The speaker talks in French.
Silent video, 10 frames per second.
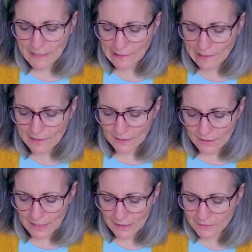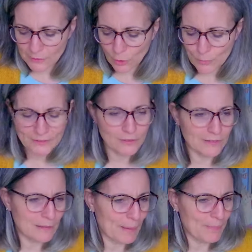Il y a quelqu'un. Alors c'est drôle parce que
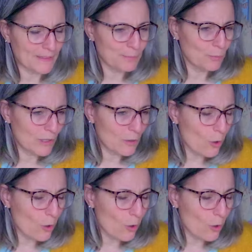cette papesse, pour moi,